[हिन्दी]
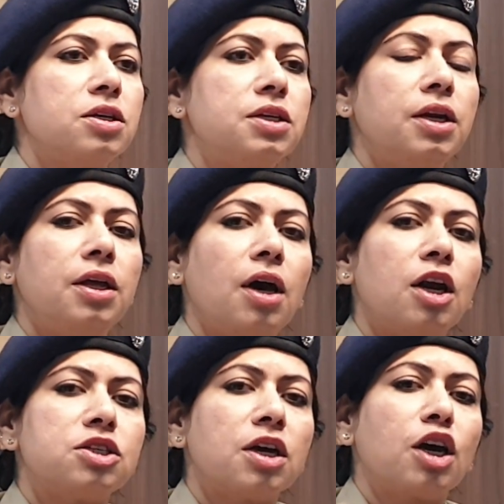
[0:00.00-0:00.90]
सी
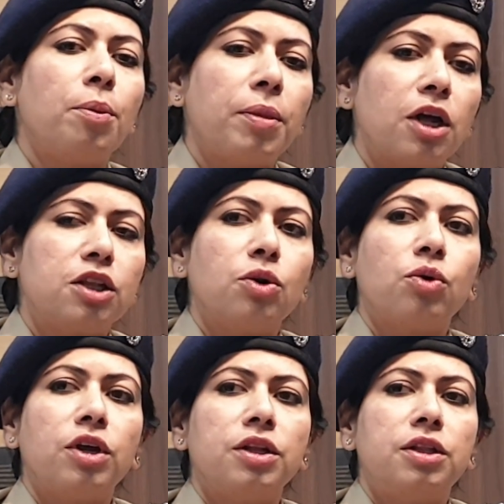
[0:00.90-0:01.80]
से कम बातें
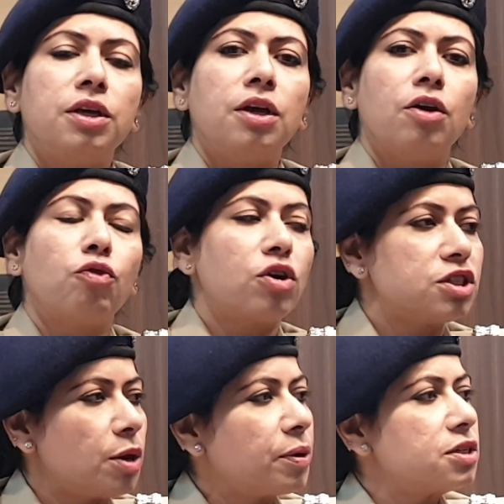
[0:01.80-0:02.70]
हो रही थी
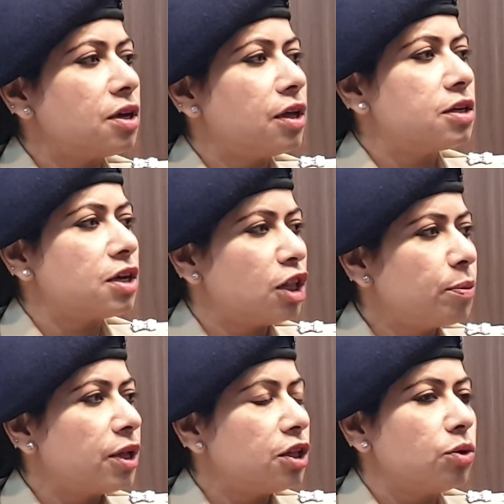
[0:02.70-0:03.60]
व्हाट्सएप के ज़रिए ज़्यादा
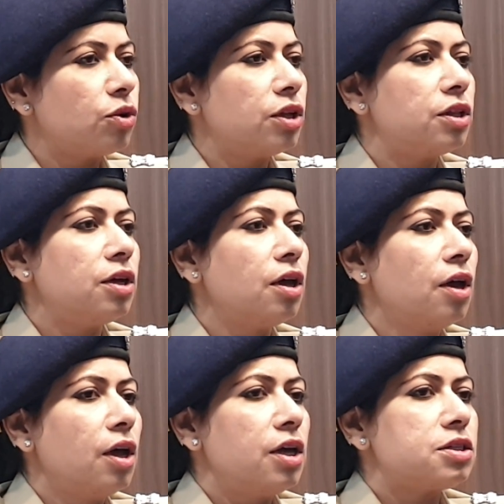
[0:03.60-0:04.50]
बातें हो रही थी
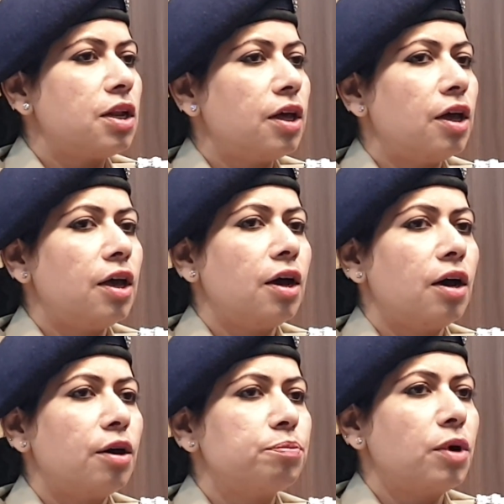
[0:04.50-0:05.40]
इसलिए
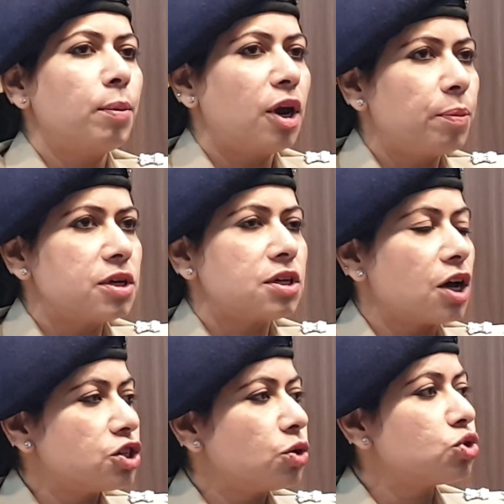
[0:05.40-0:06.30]
हमारे पास
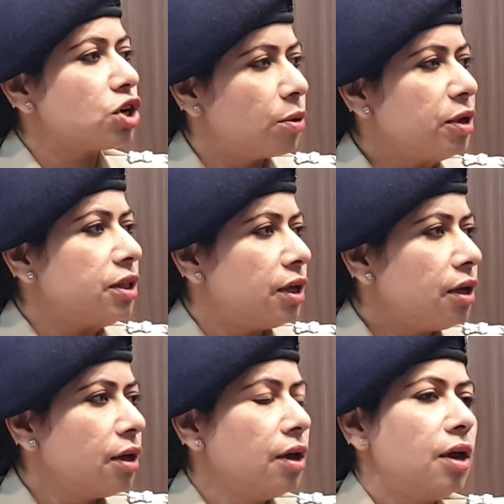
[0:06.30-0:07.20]
साक्ष्य कुछ कम ही थे
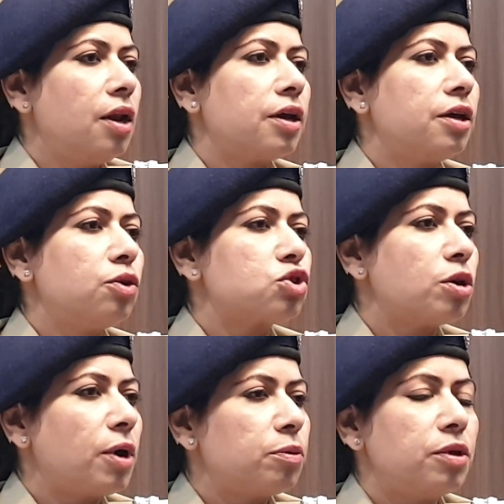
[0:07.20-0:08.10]
लेकिन उसके बाद